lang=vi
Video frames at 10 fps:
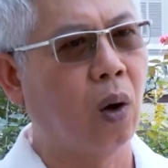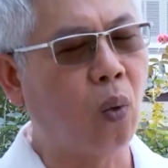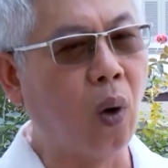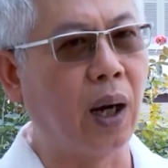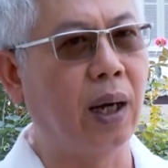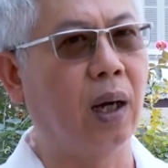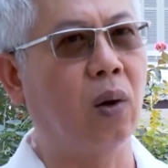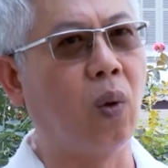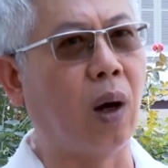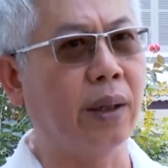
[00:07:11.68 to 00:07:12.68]
của
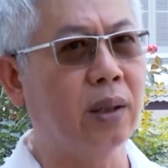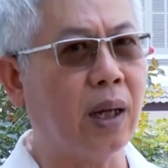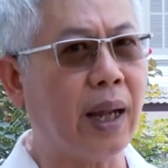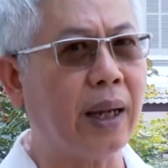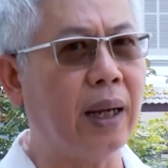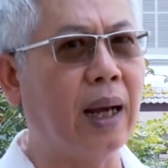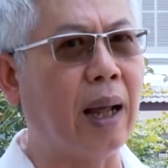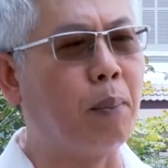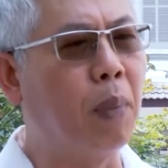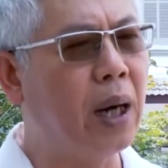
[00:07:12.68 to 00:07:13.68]
của các nước khác ấy
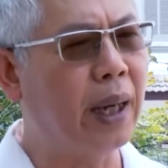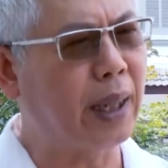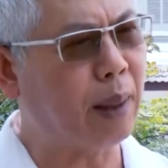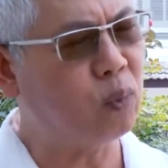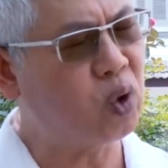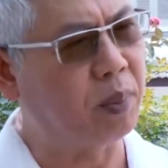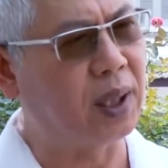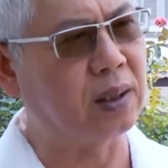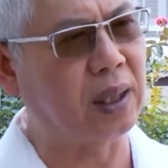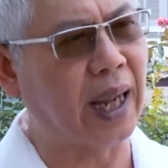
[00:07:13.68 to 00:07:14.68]
là 10 năm chuẩn
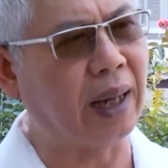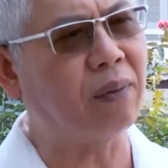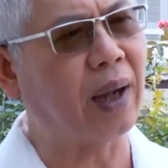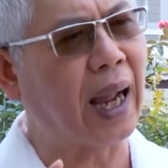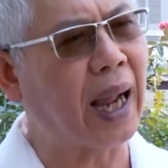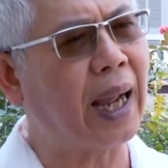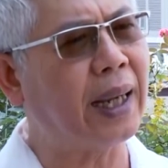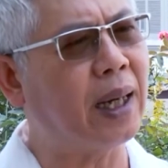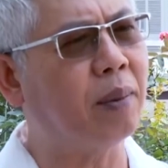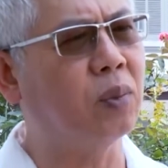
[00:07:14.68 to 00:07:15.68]
bị dự án và
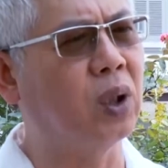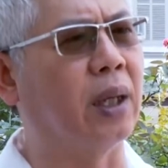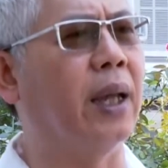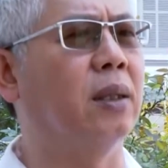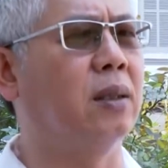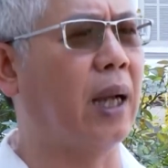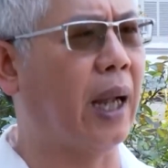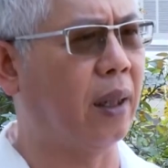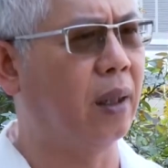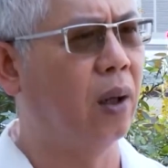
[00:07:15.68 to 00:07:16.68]
2 năm thực hiện dự
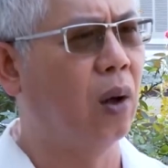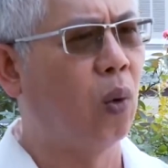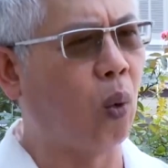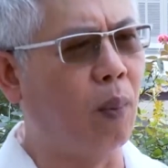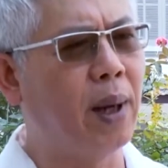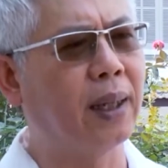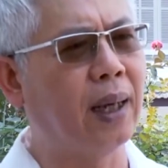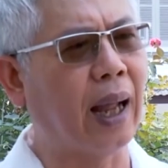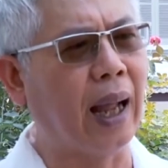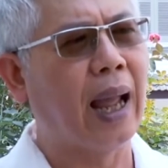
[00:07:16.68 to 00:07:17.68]
án của
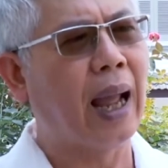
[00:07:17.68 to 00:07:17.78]
mình là